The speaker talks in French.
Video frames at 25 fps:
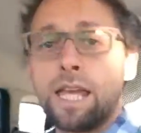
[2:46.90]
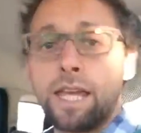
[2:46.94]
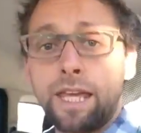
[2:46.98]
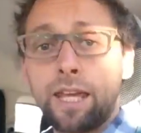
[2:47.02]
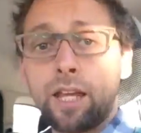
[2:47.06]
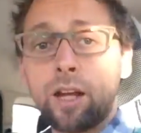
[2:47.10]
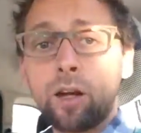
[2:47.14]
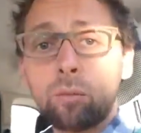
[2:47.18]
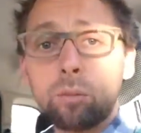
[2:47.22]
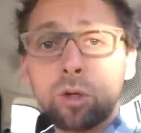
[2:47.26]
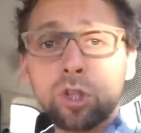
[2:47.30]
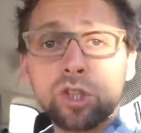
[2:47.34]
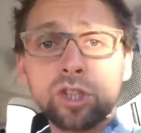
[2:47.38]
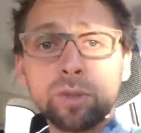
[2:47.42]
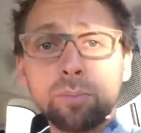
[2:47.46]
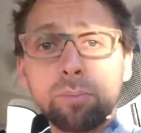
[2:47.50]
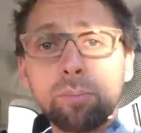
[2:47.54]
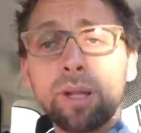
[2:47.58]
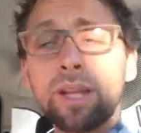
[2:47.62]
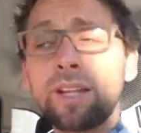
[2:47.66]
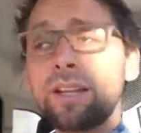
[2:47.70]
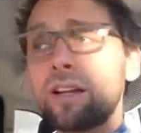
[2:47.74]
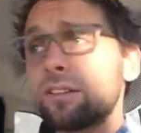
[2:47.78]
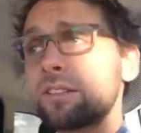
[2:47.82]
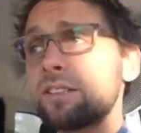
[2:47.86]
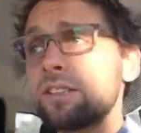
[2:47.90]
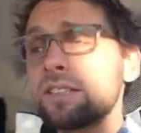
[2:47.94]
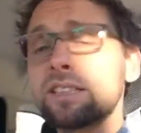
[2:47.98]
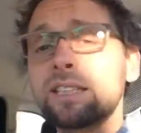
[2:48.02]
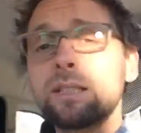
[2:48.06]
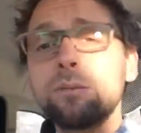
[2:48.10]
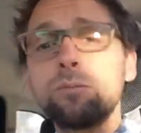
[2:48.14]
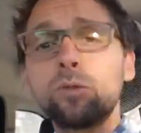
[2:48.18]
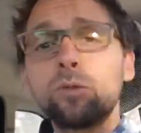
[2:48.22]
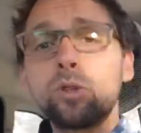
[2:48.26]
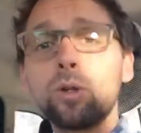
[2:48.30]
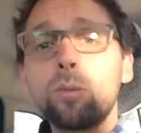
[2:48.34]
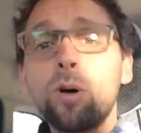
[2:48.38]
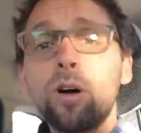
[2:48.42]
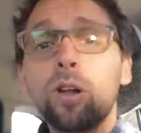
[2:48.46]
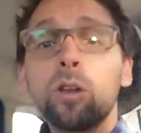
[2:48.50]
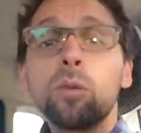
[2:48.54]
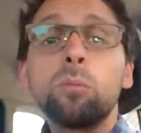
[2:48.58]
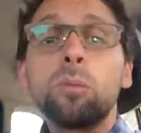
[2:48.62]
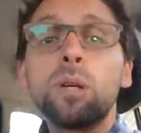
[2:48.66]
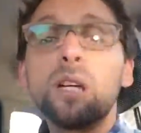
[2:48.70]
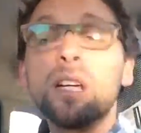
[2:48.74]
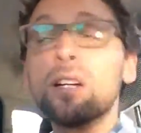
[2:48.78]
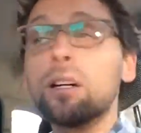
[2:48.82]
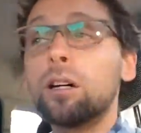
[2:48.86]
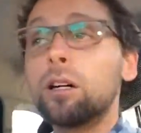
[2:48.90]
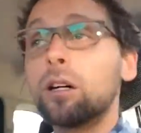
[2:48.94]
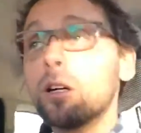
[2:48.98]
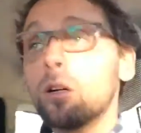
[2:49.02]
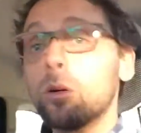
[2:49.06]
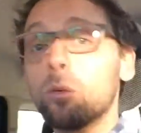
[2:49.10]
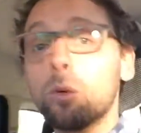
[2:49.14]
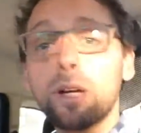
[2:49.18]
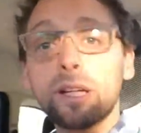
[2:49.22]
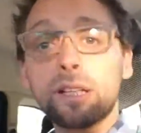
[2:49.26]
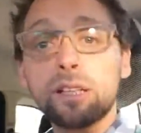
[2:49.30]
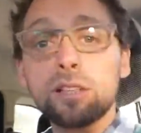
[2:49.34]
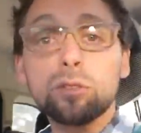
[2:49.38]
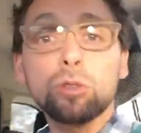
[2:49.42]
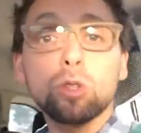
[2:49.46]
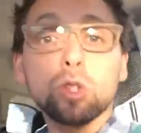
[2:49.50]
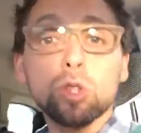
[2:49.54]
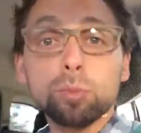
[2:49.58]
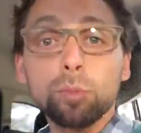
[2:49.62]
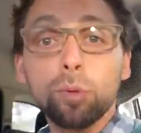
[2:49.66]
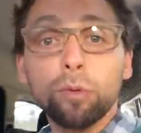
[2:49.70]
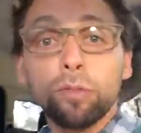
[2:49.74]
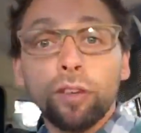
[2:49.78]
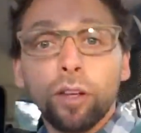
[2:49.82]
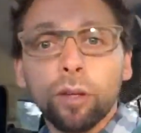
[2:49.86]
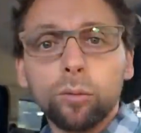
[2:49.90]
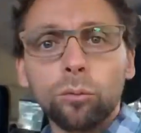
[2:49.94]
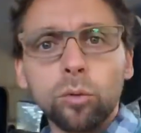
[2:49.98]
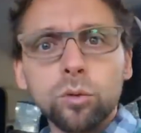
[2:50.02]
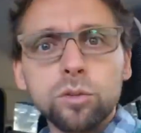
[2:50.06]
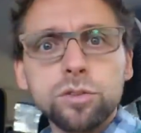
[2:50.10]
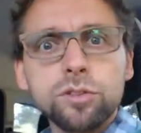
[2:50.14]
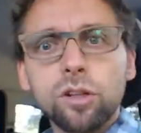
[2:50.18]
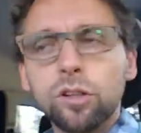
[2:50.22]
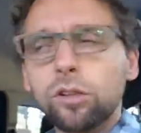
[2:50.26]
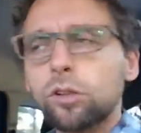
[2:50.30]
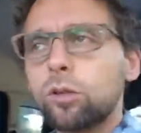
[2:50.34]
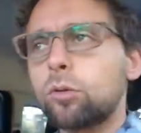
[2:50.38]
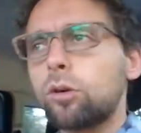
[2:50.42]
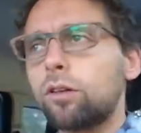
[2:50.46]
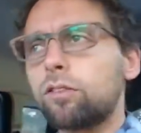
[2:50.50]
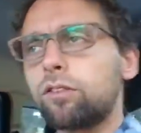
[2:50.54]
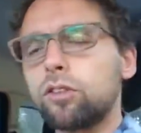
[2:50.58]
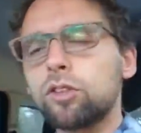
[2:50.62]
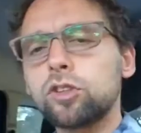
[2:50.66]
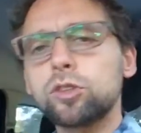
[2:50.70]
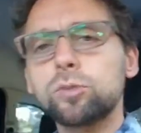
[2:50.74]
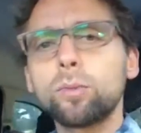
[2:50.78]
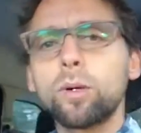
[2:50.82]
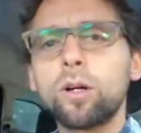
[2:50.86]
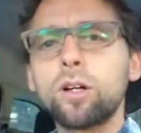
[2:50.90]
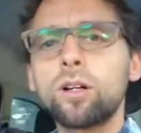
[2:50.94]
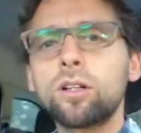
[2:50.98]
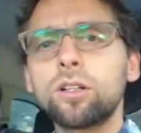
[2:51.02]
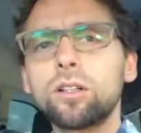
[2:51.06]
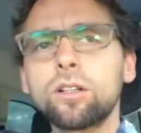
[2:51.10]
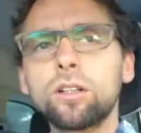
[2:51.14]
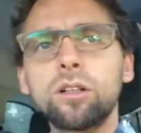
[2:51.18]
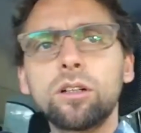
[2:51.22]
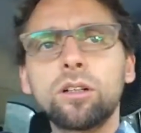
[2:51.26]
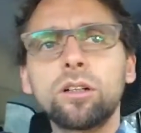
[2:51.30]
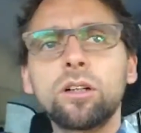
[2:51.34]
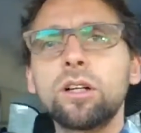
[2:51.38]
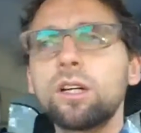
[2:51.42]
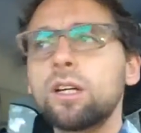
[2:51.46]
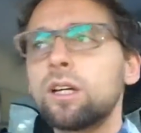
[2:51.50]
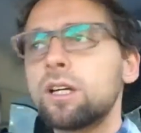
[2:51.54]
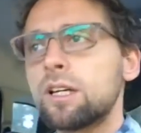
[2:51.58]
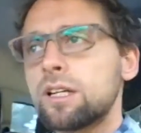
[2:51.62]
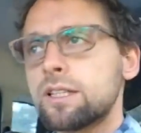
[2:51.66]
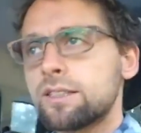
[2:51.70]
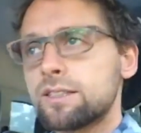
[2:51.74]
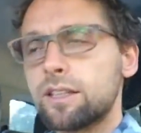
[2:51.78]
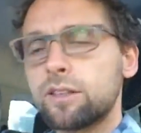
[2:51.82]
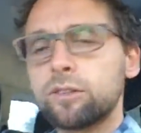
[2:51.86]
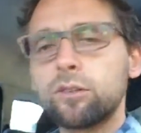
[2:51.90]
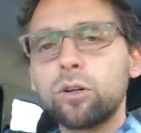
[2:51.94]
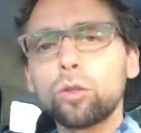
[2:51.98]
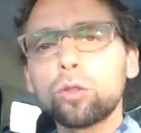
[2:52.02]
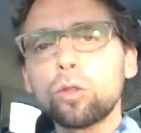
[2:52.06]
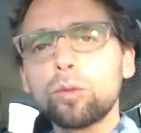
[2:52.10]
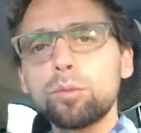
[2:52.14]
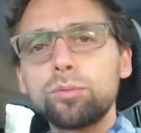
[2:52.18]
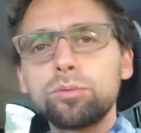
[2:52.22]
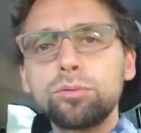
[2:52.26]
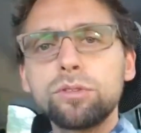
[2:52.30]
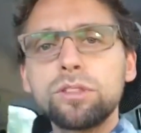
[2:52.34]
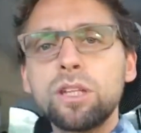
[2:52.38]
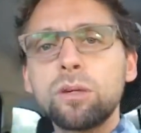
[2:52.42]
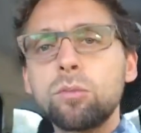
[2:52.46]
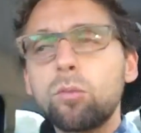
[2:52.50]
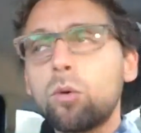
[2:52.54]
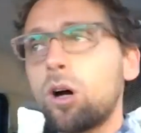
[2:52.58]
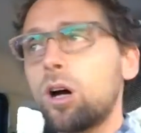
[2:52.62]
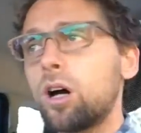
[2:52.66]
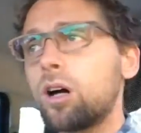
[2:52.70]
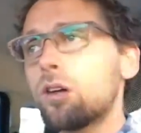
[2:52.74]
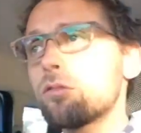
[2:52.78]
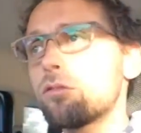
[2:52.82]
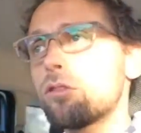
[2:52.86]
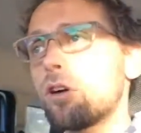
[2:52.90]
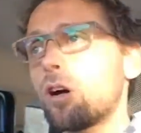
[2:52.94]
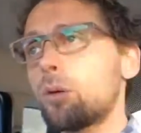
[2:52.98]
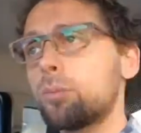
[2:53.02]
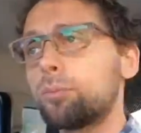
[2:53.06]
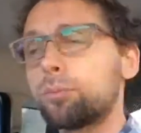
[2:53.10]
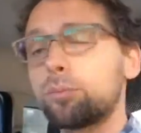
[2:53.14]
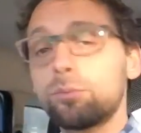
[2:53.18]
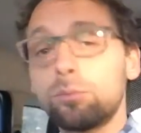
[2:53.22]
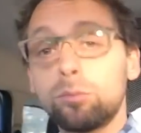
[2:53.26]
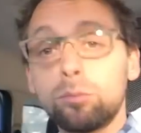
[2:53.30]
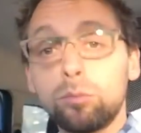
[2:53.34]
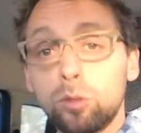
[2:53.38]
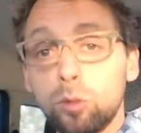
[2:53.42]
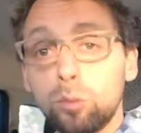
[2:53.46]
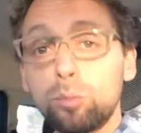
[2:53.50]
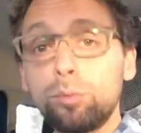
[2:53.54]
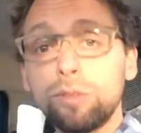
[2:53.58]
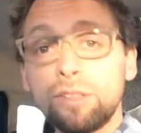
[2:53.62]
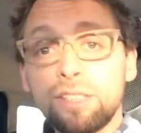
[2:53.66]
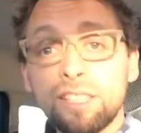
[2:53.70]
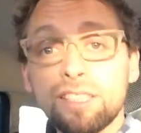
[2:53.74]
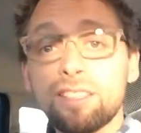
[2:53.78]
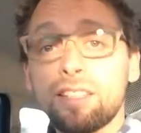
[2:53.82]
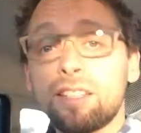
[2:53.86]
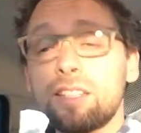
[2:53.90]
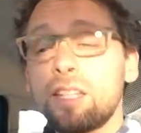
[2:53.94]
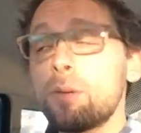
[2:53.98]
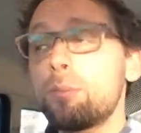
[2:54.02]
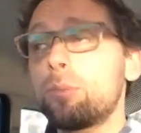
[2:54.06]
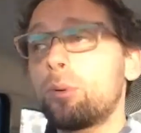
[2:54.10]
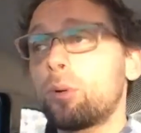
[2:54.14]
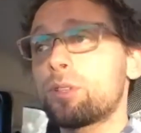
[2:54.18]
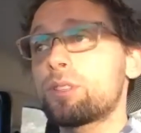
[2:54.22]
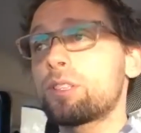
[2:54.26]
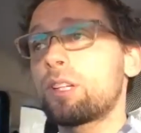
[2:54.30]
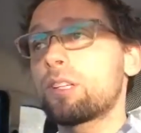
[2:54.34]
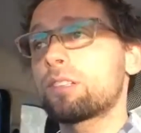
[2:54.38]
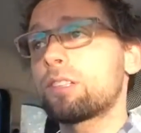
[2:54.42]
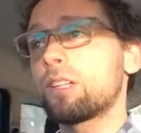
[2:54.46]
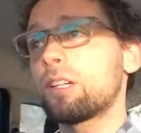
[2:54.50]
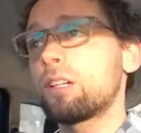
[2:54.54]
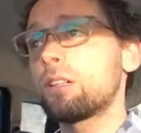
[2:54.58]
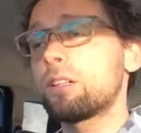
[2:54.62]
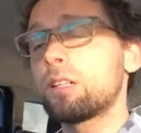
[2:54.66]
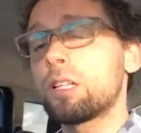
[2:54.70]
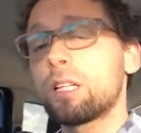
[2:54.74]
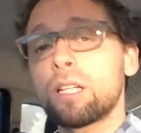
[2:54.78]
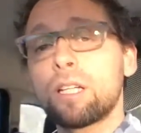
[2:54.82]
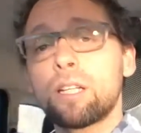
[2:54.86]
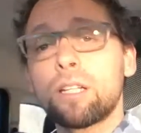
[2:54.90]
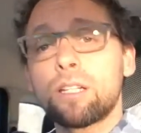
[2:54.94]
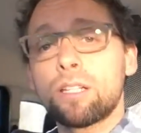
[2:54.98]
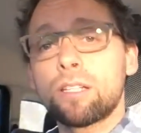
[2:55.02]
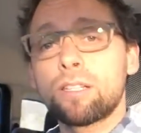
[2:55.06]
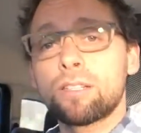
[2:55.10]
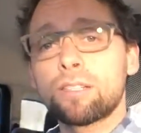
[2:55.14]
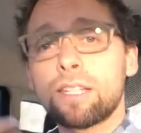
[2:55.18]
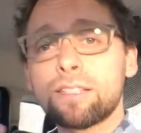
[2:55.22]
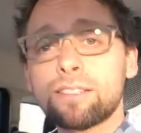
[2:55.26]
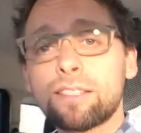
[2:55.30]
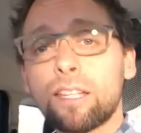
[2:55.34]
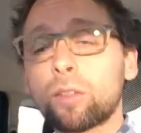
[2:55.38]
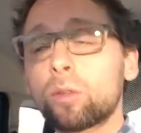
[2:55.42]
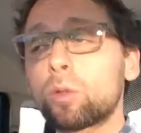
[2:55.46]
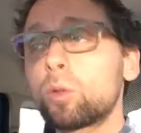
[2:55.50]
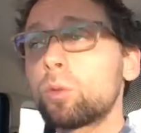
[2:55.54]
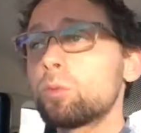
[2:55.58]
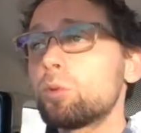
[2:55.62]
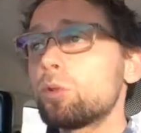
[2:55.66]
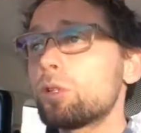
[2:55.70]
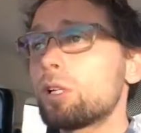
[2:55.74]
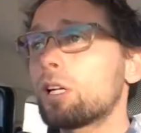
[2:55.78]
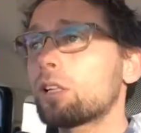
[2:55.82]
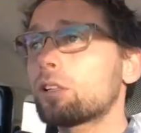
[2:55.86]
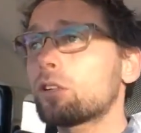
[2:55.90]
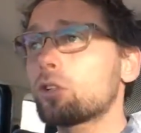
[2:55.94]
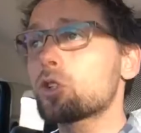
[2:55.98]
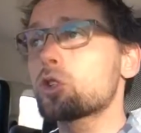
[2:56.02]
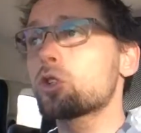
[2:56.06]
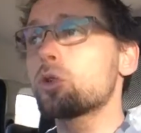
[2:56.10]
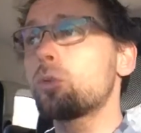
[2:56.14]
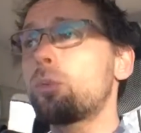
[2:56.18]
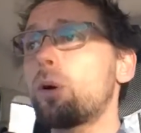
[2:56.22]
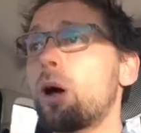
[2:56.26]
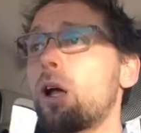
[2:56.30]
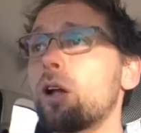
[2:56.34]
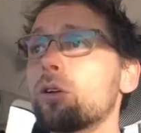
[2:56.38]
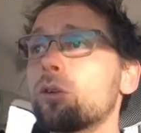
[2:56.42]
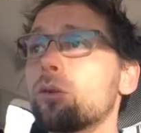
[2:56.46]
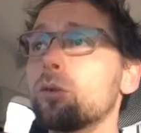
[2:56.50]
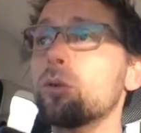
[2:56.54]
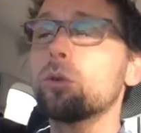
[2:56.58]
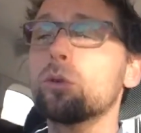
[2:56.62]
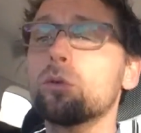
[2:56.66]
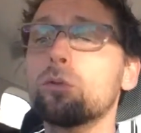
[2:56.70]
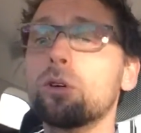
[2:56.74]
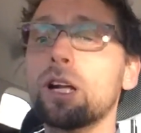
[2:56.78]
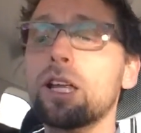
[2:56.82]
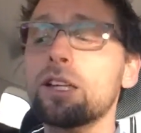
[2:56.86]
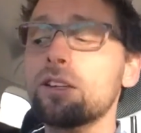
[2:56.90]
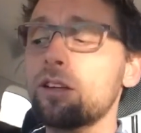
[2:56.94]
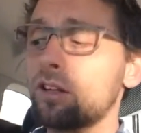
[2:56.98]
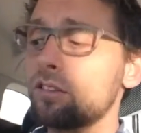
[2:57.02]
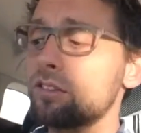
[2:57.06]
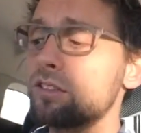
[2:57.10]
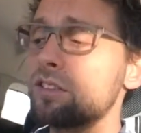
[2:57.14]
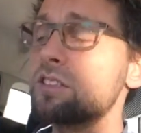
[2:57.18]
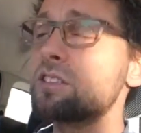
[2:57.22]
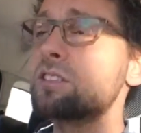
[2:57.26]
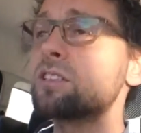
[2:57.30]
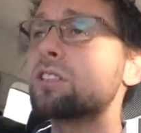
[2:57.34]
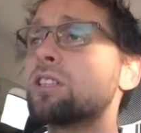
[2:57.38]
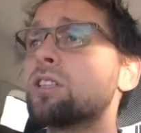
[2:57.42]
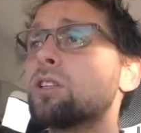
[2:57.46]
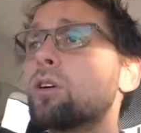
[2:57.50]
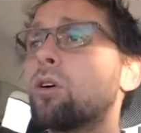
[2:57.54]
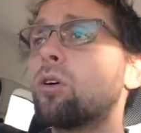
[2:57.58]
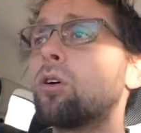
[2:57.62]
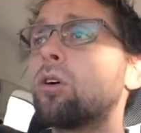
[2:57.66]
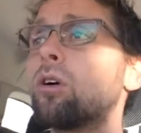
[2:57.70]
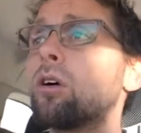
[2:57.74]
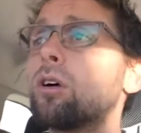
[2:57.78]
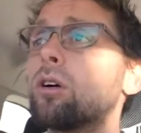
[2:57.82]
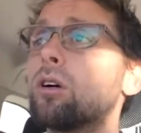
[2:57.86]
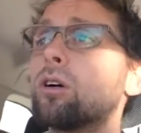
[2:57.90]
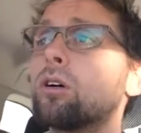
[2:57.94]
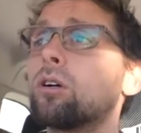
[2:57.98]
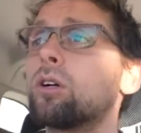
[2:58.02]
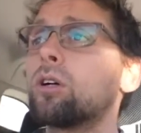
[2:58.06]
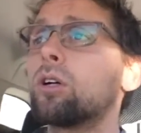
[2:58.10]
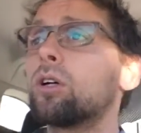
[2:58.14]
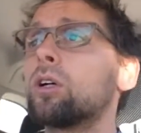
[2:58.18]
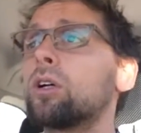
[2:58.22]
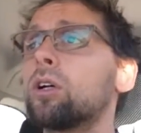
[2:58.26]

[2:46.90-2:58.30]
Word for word: Et alors moi j'ai plein d'artistes qui me demandent mais euh, ouais qu'est-ce que je peux faire de mon stock quoi franchement euh, ça dort depuis des mois voire depuis des années pour certains ça s'accumule hein, quand je te parle de voilà d'artistes qui ont euh,